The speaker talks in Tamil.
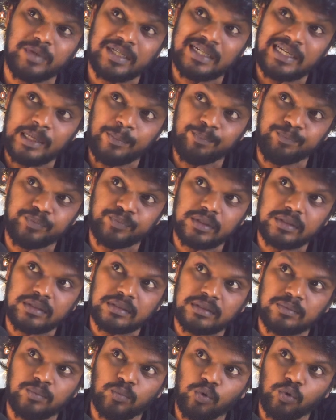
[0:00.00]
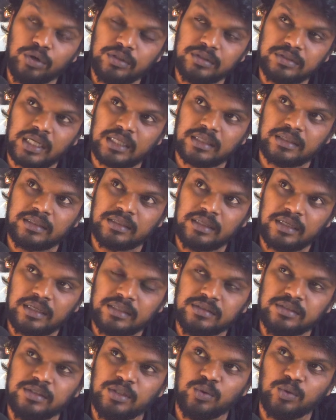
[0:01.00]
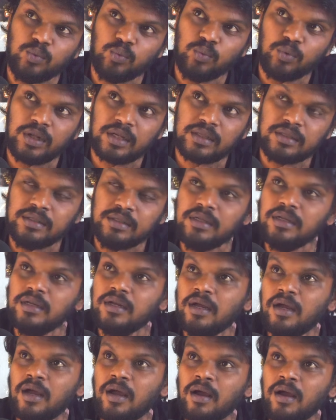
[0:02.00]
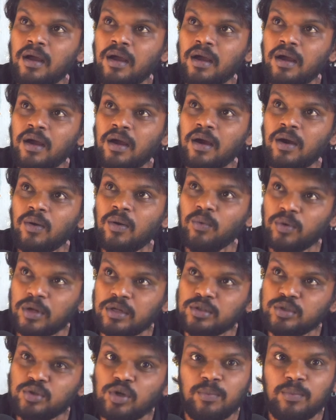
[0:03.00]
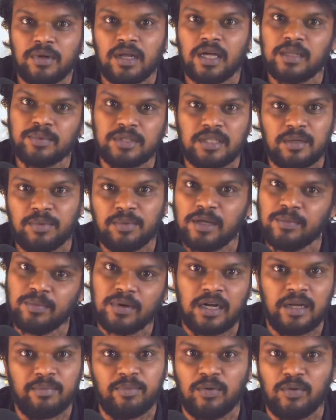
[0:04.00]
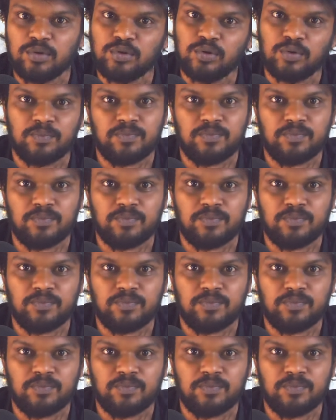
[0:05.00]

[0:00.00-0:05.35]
டெப்த் முழுசாக தெரிஞ்சு உணர்ந்து உணர்ந்துட்டோம் அப்படின்னா அதை பற்றின பயம் கண்டிப்பாக வந்துடும்